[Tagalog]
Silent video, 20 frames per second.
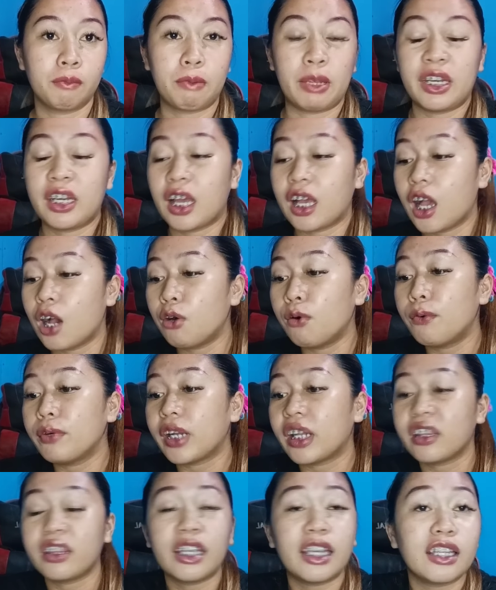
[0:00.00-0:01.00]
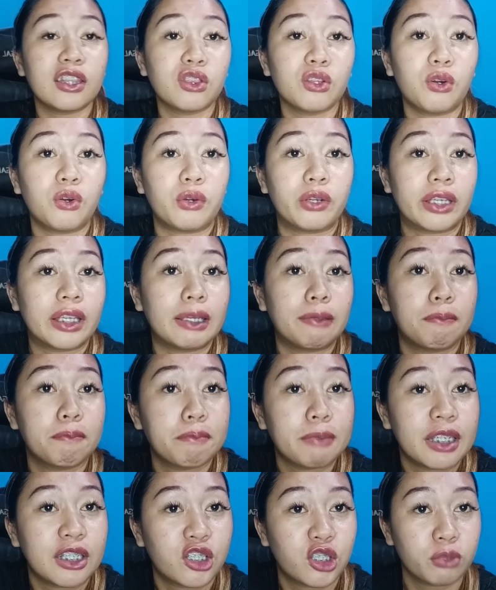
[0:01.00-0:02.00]
Pinakauna dito,
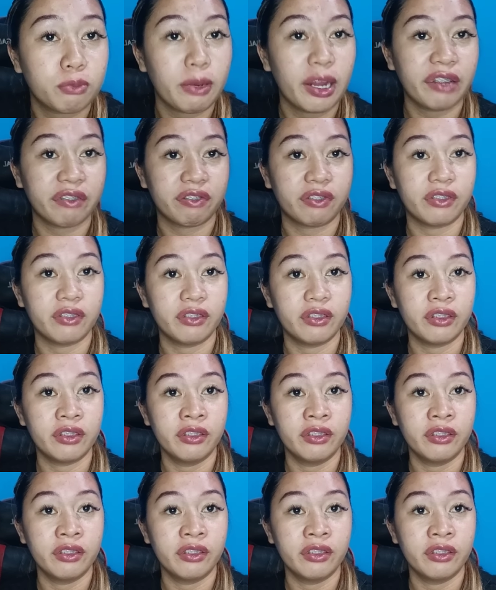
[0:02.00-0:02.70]
impeachment.